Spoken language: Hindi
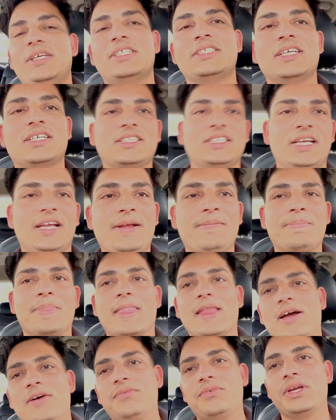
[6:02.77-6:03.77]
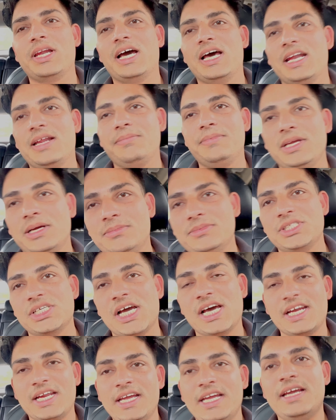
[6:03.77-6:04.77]
देख सकते हैं अब फिलहाल अभी हम जा
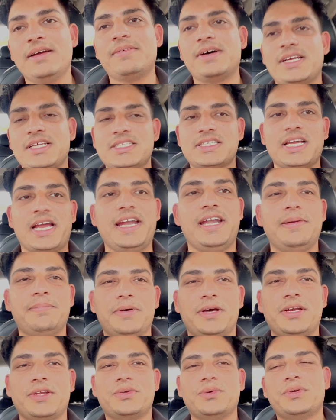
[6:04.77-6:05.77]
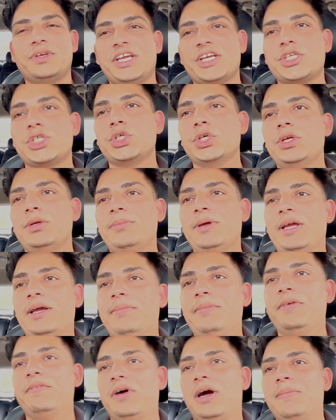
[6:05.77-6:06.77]
रहे हैं हमारी साइड पर क्योंकि एक्चुअल में
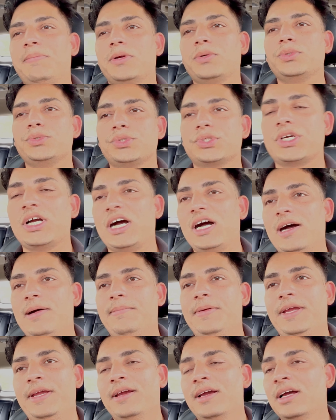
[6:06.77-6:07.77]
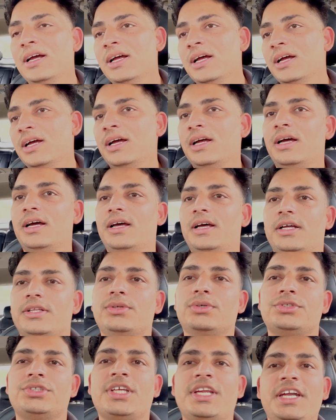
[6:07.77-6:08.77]
हमें वहाँ पर कुछ काम है
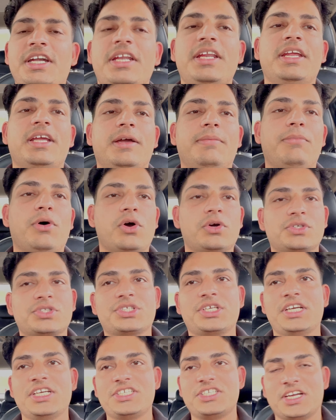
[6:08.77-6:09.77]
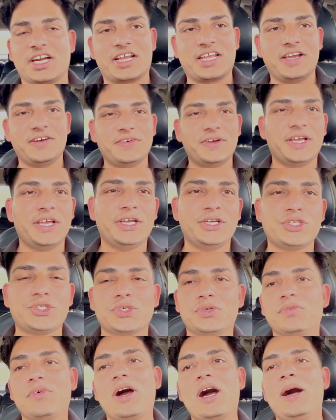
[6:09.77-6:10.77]
दो सैनिटरी के बॉक्सेस रखे हुए हैं जो
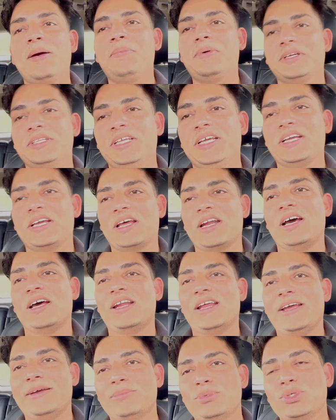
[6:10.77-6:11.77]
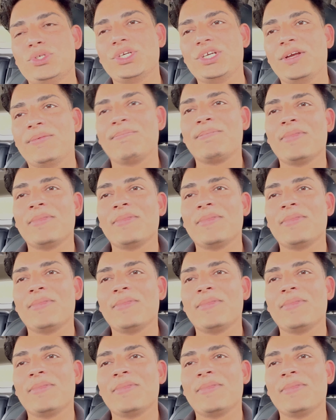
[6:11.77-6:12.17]
वहाँ पर देकर आना है मुझे